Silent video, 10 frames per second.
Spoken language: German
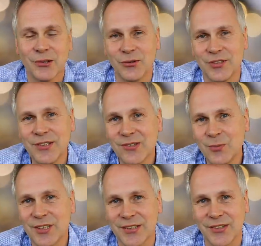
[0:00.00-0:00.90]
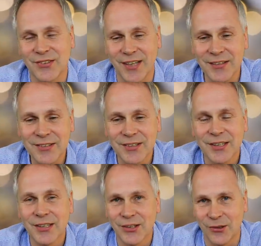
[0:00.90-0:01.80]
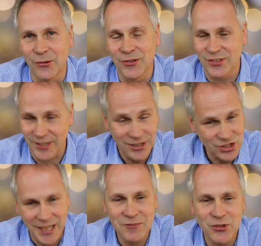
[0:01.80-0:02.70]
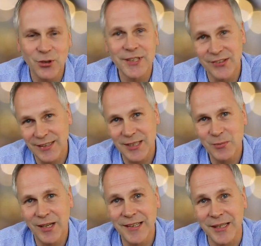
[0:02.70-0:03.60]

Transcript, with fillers: Und die ist ziemlich interessant und da steigen wir doch jetzt gleich mal